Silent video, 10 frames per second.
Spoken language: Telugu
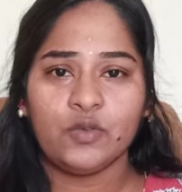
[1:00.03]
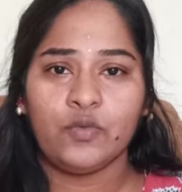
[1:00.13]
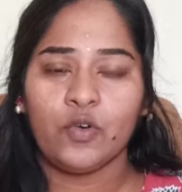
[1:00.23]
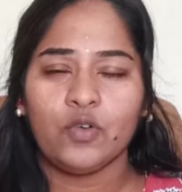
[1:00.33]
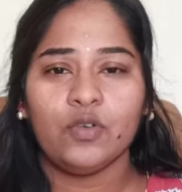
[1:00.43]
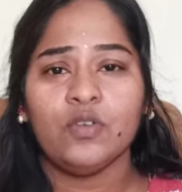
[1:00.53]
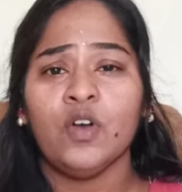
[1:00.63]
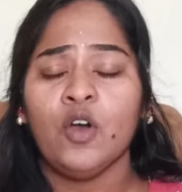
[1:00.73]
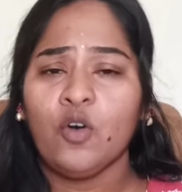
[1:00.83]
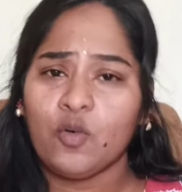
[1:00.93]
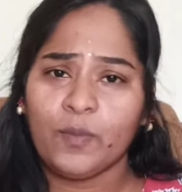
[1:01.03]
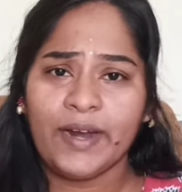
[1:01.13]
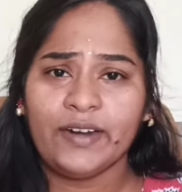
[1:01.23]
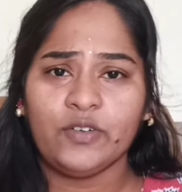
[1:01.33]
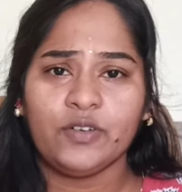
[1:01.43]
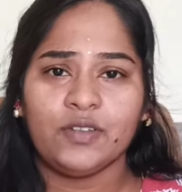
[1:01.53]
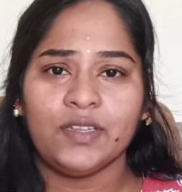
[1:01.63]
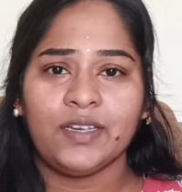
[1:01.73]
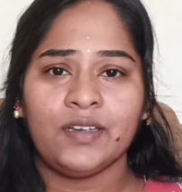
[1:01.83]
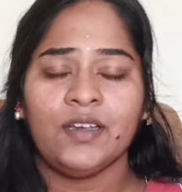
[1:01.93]
ఈస్ టు ఫోర్ ఉమ్మేడ్
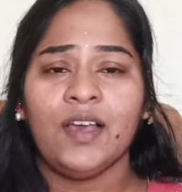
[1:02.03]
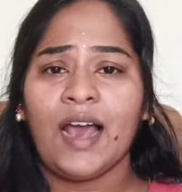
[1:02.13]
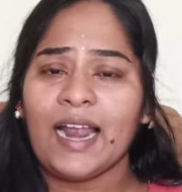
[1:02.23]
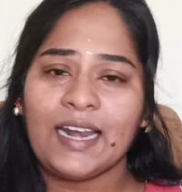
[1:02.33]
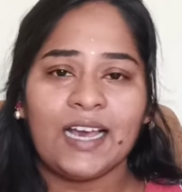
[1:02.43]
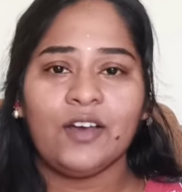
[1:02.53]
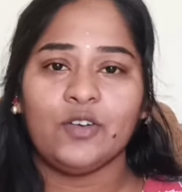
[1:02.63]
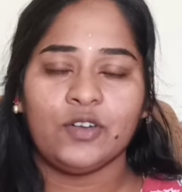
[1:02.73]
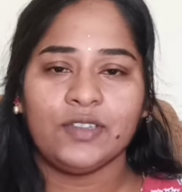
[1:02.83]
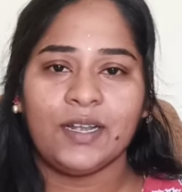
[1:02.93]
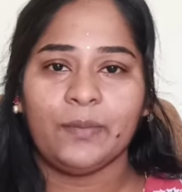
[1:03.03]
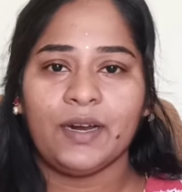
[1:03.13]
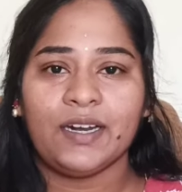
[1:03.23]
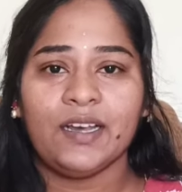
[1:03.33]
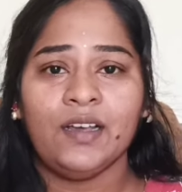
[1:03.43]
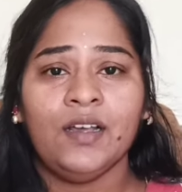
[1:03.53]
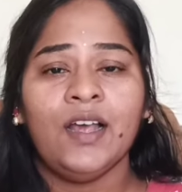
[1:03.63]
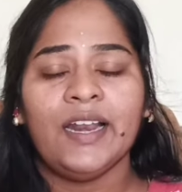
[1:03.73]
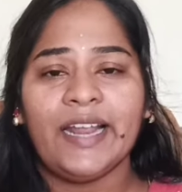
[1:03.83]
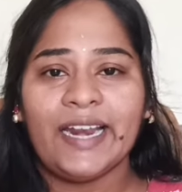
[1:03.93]
ఉంటుంది అట్లాగా ఉంటుంది అనమాట
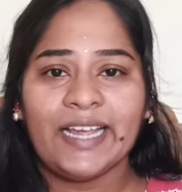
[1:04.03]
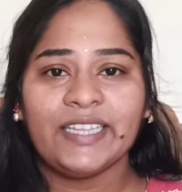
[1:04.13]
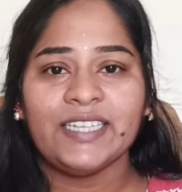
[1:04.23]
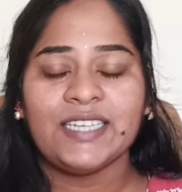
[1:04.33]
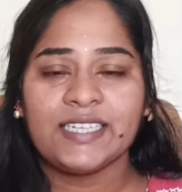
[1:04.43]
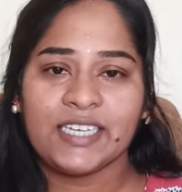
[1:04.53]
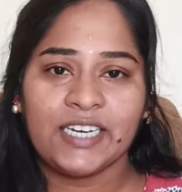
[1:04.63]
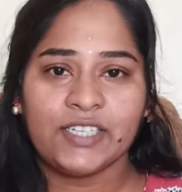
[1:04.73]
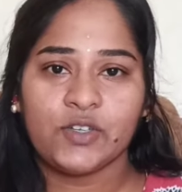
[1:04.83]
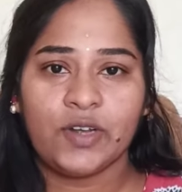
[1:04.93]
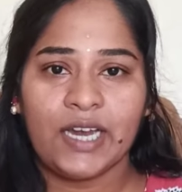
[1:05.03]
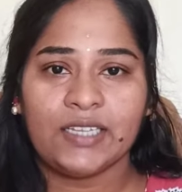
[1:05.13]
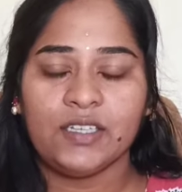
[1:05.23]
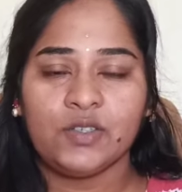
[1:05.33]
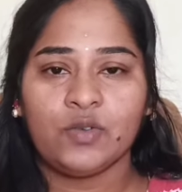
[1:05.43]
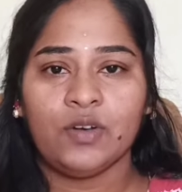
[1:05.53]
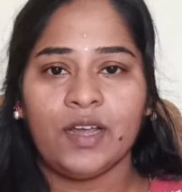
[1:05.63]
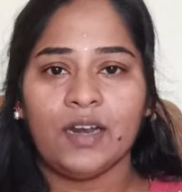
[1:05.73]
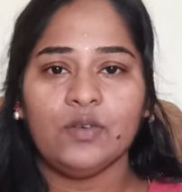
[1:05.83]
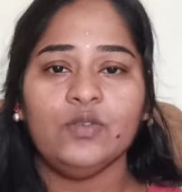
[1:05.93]
నేనైతే సిక్స్టీన్ ఈస్ టు ఎయిట్
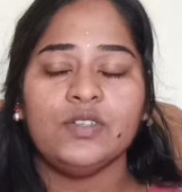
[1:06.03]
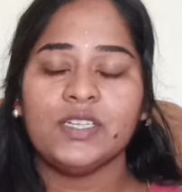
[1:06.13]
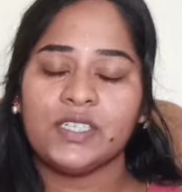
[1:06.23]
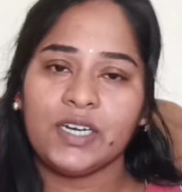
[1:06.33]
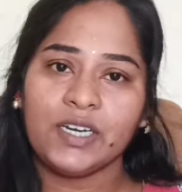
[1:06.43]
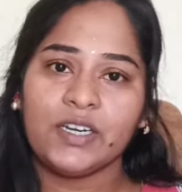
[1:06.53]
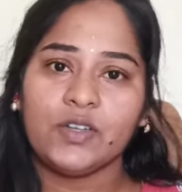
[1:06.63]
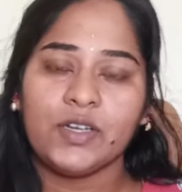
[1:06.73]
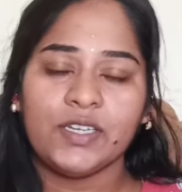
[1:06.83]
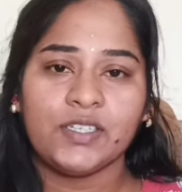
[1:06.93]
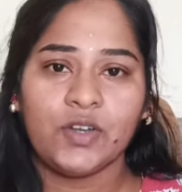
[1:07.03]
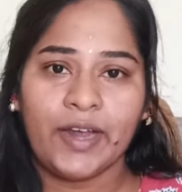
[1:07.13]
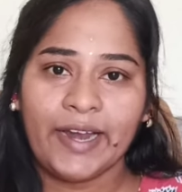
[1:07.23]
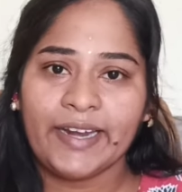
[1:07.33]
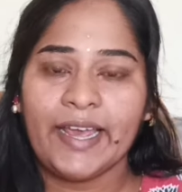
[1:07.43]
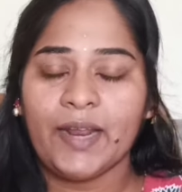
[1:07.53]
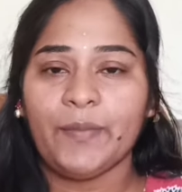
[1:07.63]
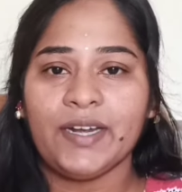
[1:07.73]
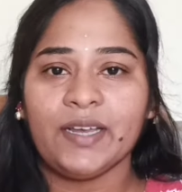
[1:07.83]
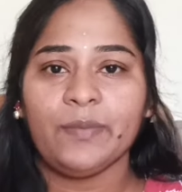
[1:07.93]
తీసుకున్నాను సిక్స్టీన్ ఈస్ టు ఎయిట్
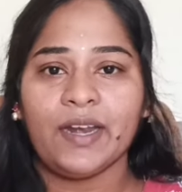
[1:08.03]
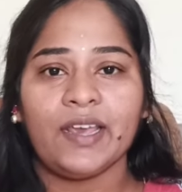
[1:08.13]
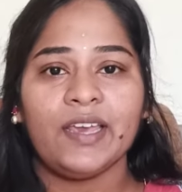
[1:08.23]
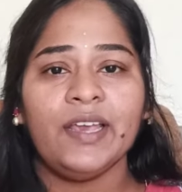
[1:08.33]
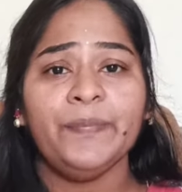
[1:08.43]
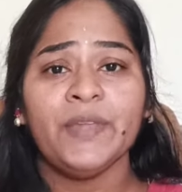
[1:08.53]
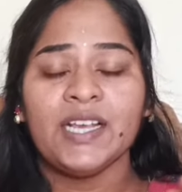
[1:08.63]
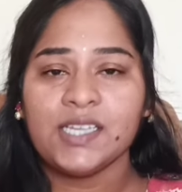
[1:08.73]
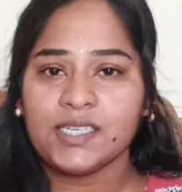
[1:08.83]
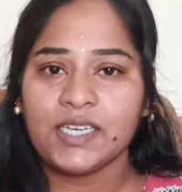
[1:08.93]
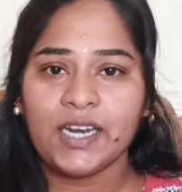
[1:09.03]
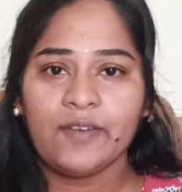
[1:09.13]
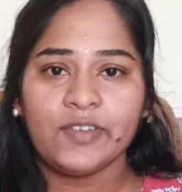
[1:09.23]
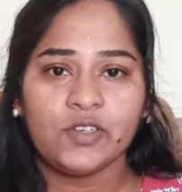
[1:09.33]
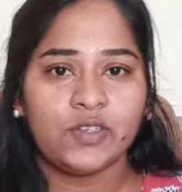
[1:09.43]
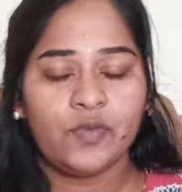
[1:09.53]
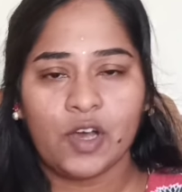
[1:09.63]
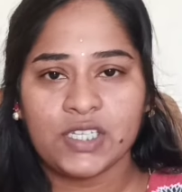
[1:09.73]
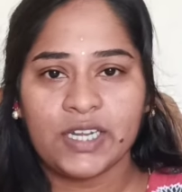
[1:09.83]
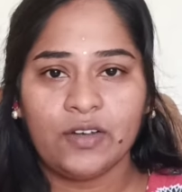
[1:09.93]
ఏమంటే మనకి సిక్స్టీన్ అవర్స్ వచ్చి
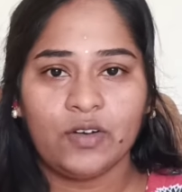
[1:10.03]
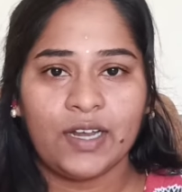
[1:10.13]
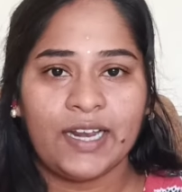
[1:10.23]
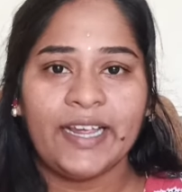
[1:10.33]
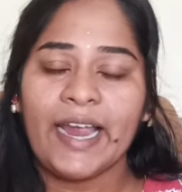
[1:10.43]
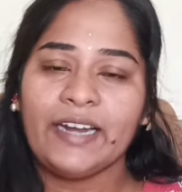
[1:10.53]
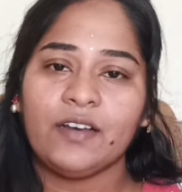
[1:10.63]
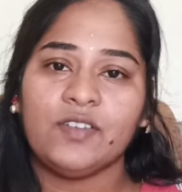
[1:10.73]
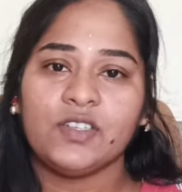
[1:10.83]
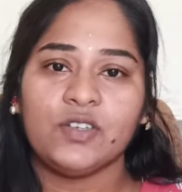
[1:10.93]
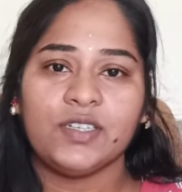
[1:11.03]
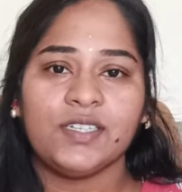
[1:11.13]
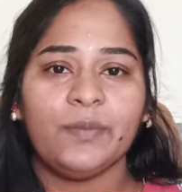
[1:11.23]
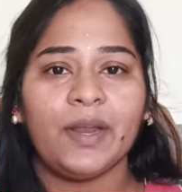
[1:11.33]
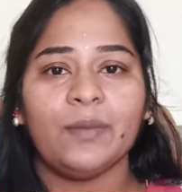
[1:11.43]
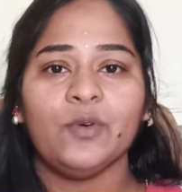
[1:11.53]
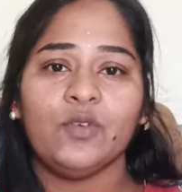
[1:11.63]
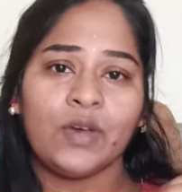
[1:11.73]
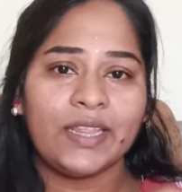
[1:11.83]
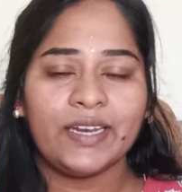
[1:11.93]
ఫాస్టింగ్ ఉండాలి ఎయిట్ అవర్స్ వచ్చేసి మనము
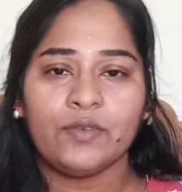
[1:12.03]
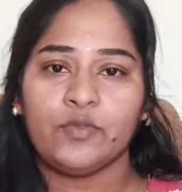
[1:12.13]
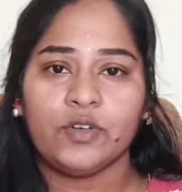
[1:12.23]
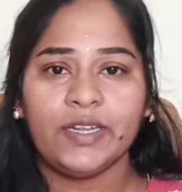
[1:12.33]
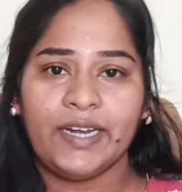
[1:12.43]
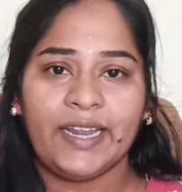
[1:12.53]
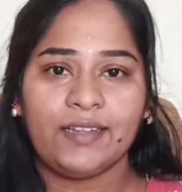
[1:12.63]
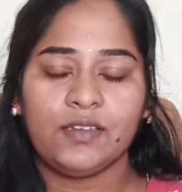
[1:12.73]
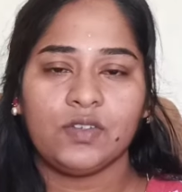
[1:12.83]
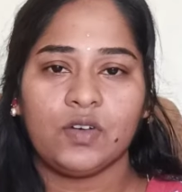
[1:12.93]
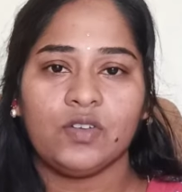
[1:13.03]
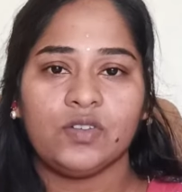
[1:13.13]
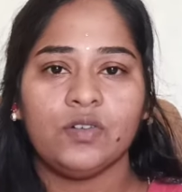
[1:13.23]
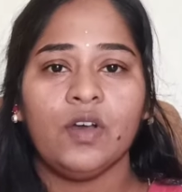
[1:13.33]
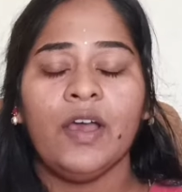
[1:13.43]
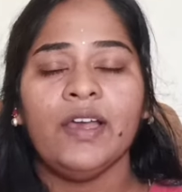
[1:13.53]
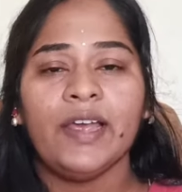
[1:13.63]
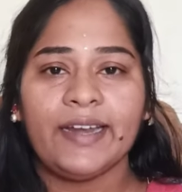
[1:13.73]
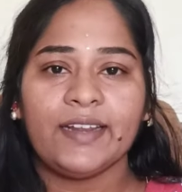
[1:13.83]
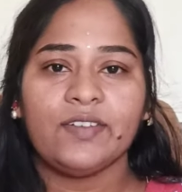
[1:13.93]
ఏదైనా ఫుడ్ ఇంటేక్ తీసుకోవచ్చు
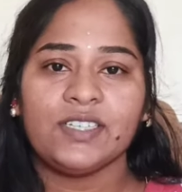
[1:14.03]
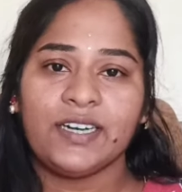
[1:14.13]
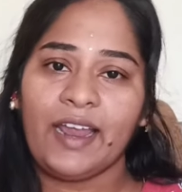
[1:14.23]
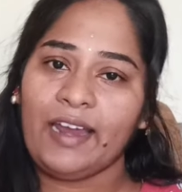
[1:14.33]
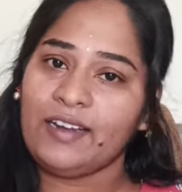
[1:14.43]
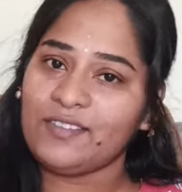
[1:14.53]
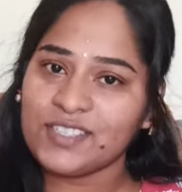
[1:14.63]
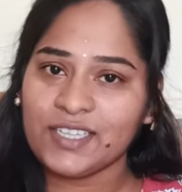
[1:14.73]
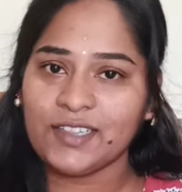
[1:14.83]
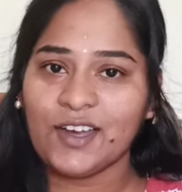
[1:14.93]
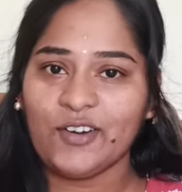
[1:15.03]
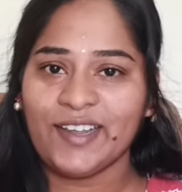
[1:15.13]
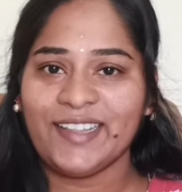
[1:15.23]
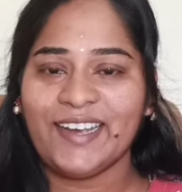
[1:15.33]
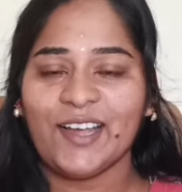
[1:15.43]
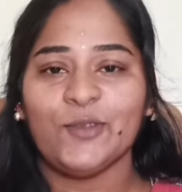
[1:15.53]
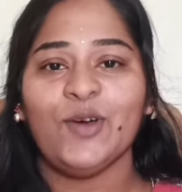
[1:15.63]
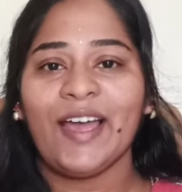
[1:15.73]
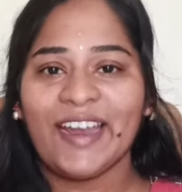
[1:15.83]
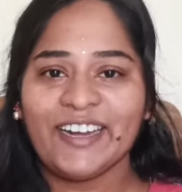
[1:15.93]
ఎయిట్ అవర్స్ అంటే ఎయిట్ అవర్స్ తింటా ఉండేది కాదు
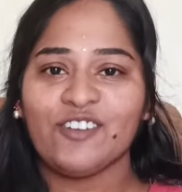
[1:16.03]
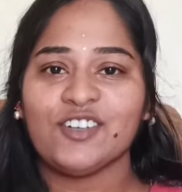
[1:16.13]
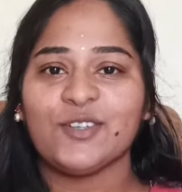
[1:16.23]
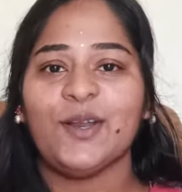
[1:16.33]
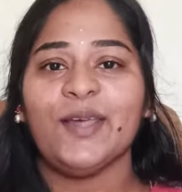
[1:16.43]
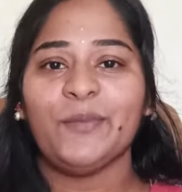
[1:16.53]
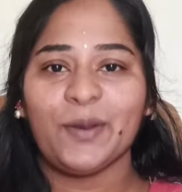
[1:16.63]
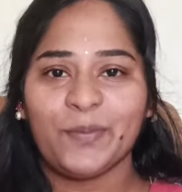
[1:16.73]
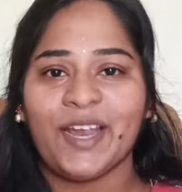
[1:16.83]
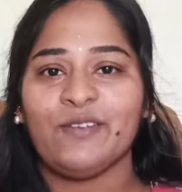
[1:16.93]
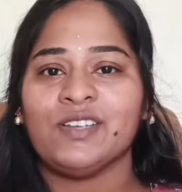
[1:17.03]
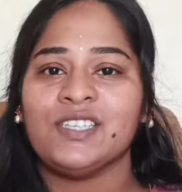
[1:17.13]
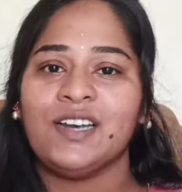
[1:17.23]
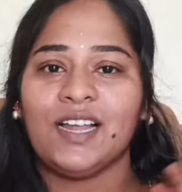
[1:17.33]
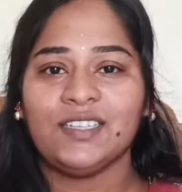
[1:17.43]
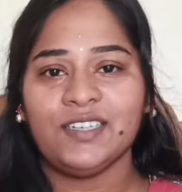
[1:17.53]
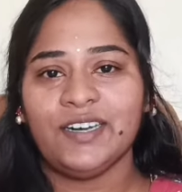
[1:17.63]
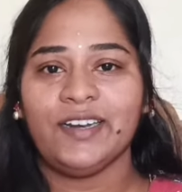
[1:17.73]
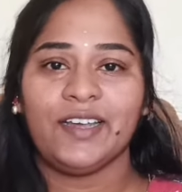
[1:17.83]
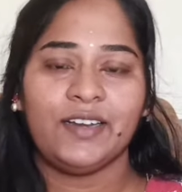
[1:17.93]
ఆ ఎయిట్ అవర్స్లోనే మన బ్రేక్ఫాస్ట్ లంచ్
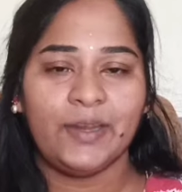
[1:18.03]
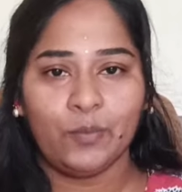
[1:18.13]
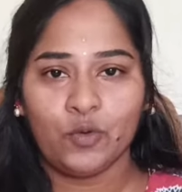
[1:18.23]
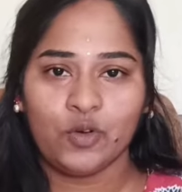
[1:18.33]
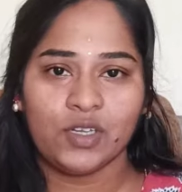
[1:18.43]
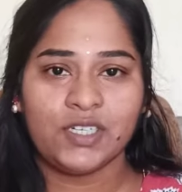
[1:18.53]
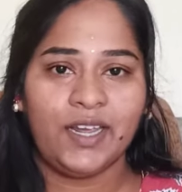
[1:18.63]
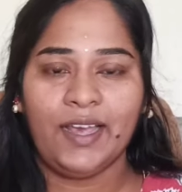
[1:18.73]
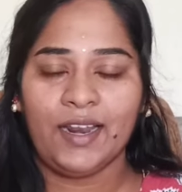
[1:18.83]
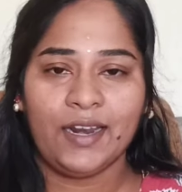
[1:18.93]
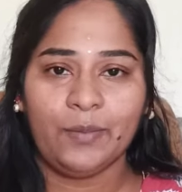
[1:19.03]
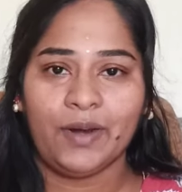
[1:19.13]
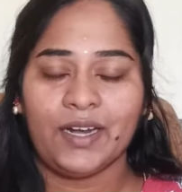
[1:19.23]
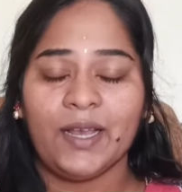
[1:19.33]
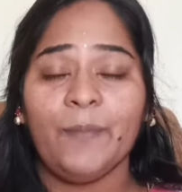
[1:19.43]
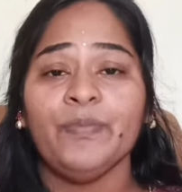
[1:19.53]
డిన్నర్ ఈ మూడు వచ్చేయాలన్నమాట